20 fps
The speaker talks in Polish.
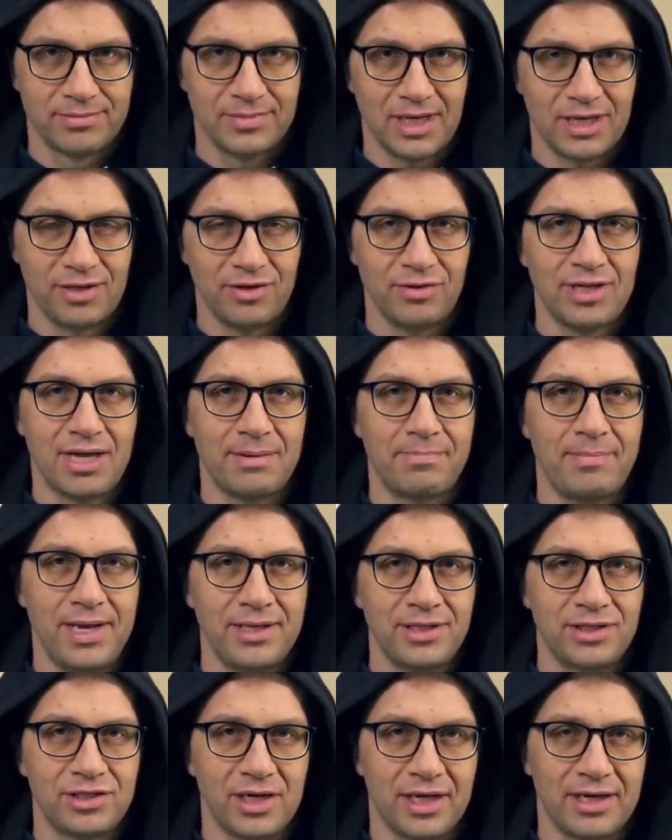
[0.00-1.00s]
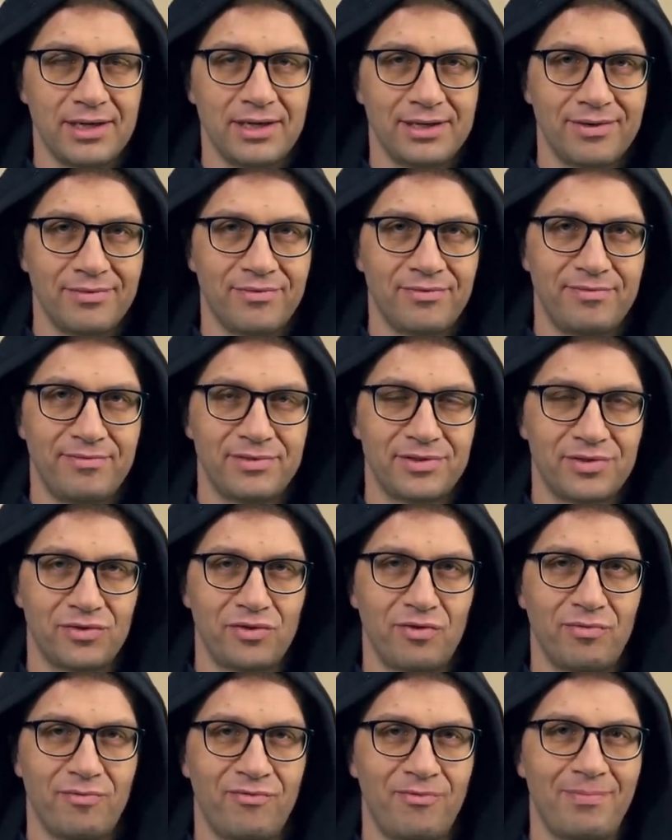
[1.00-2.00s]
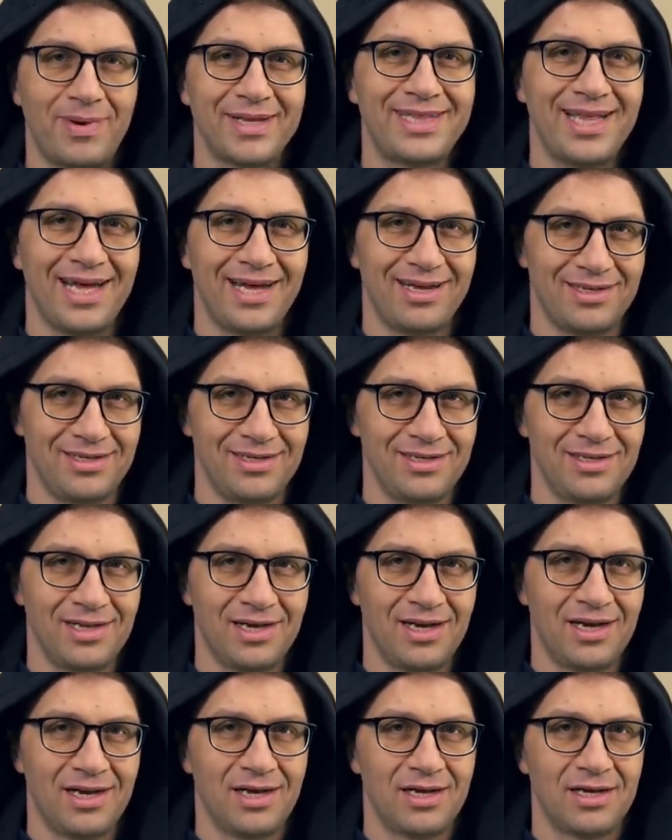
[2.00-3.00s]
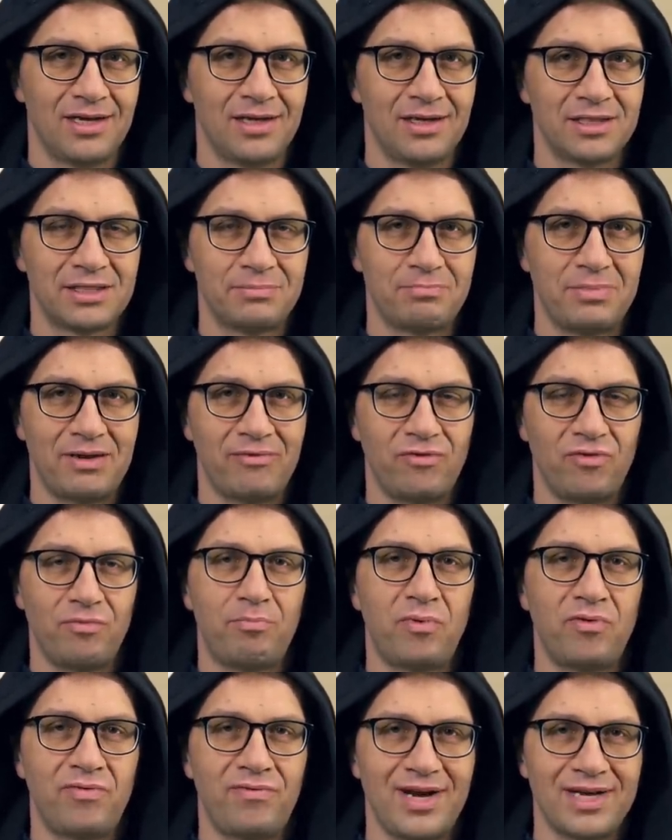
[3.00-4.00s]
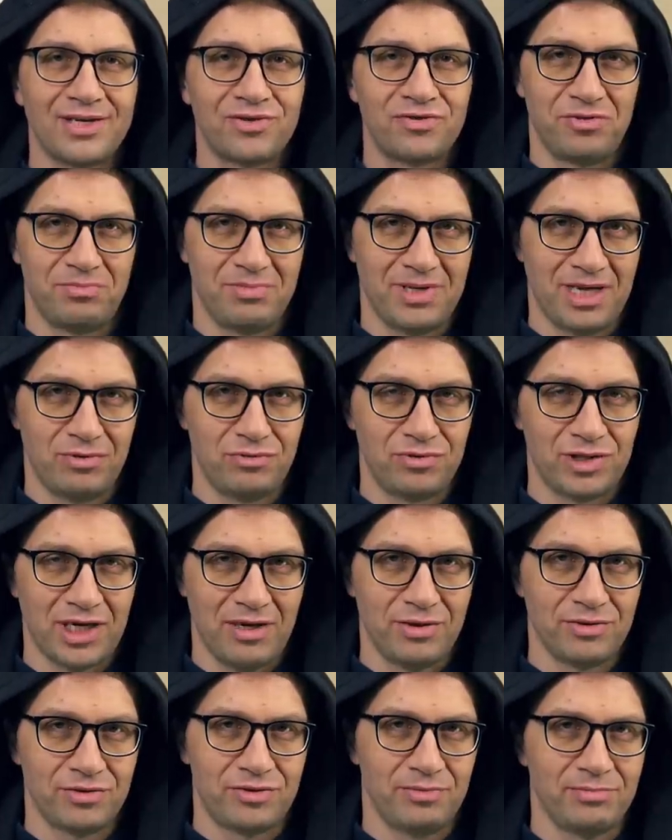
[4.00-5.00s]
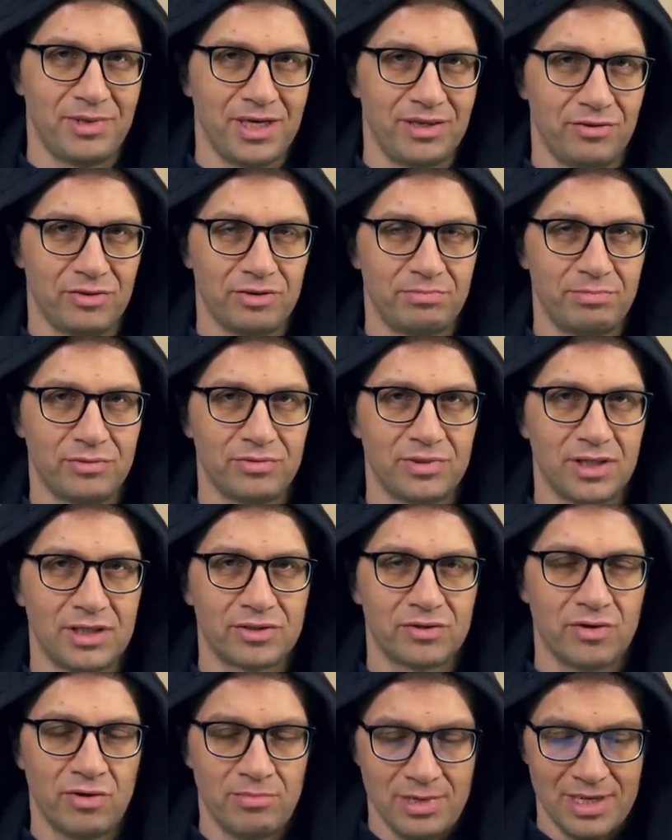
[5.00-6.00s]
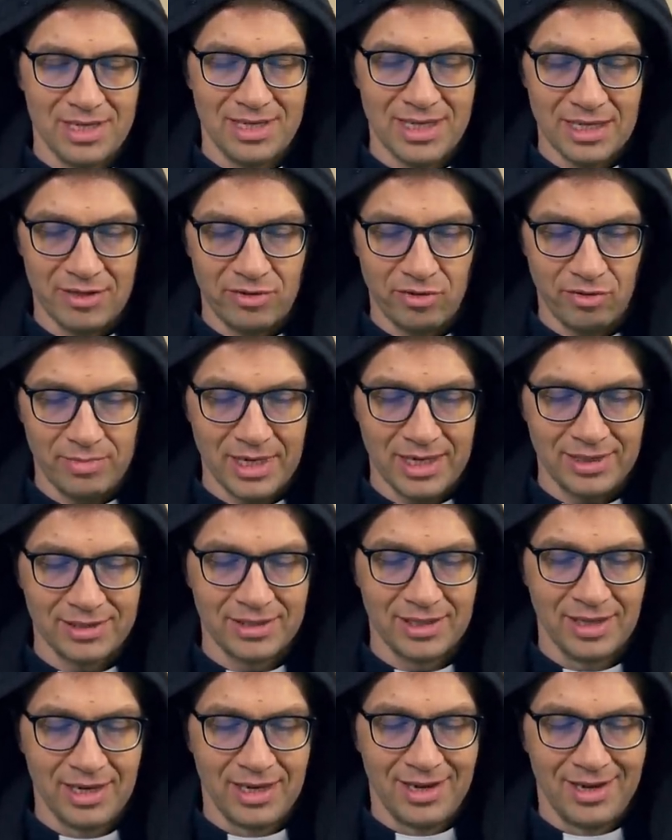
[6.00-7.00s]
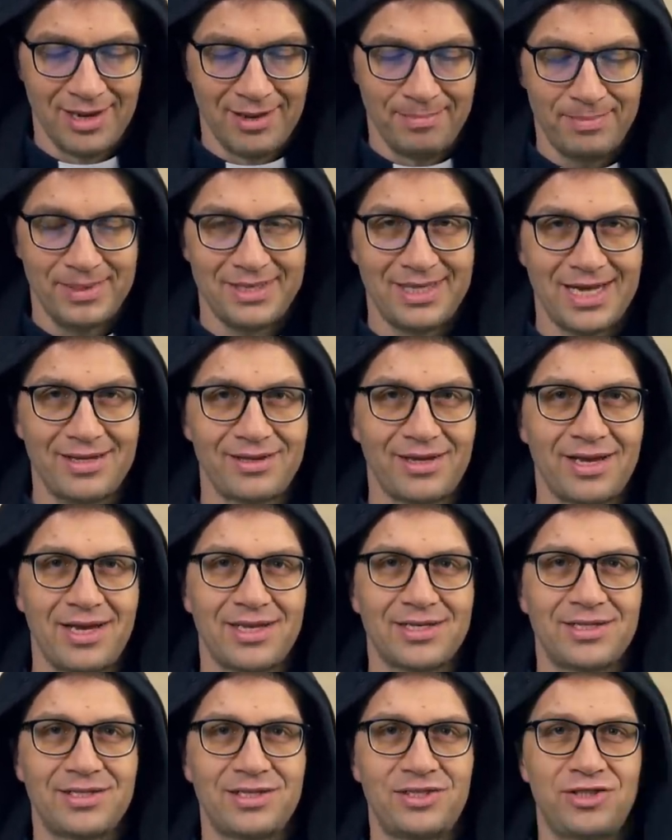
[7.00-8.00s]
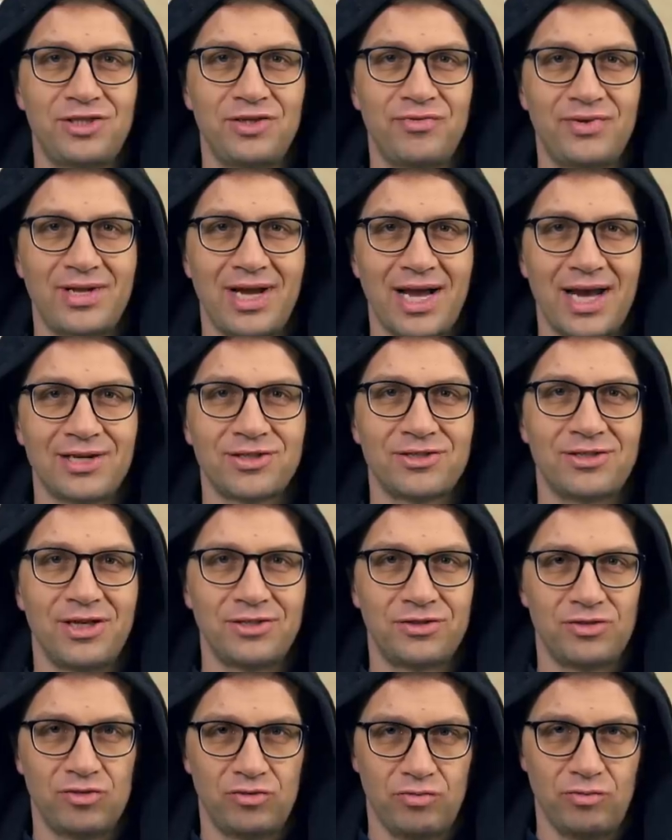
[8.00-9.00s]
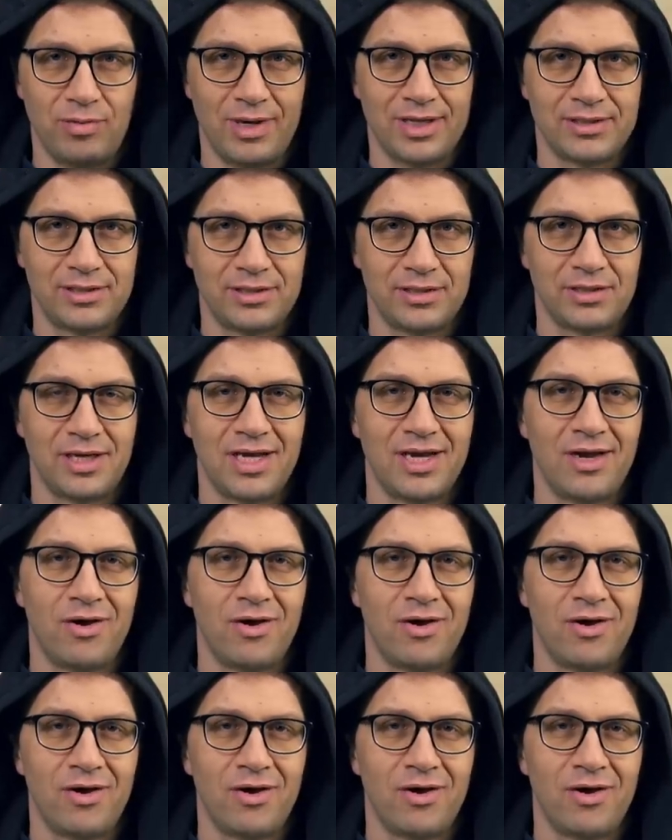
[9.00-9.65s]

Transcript: Tak? I ona będzie co do, w materii e, sprawą poważną, naruszającą jedność małżeńską. Natomiast pytanie jest, czy w każdej sytuacji.